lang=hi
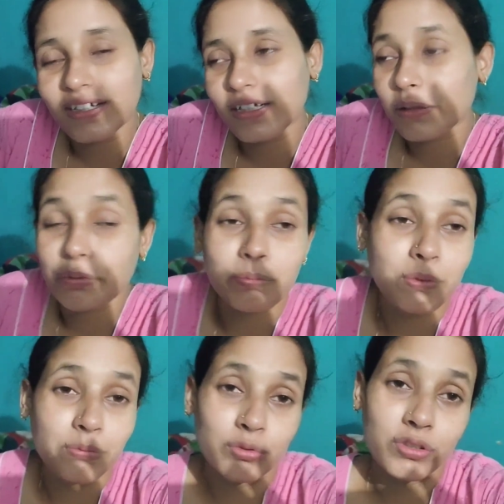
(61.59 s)
कभी भी
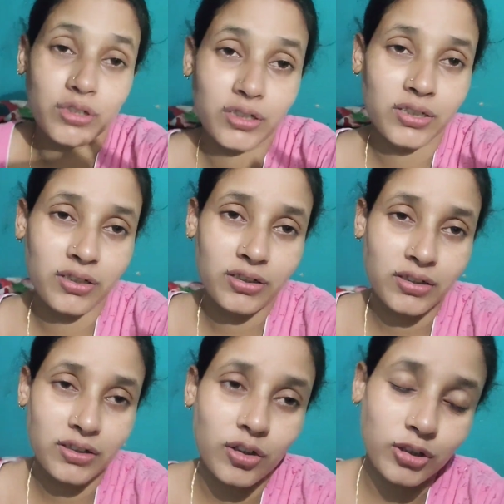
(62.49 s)
मुझे
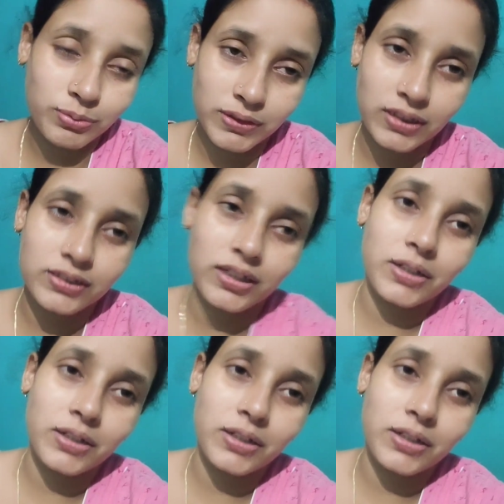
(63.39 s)
हॉस्पिटल जाना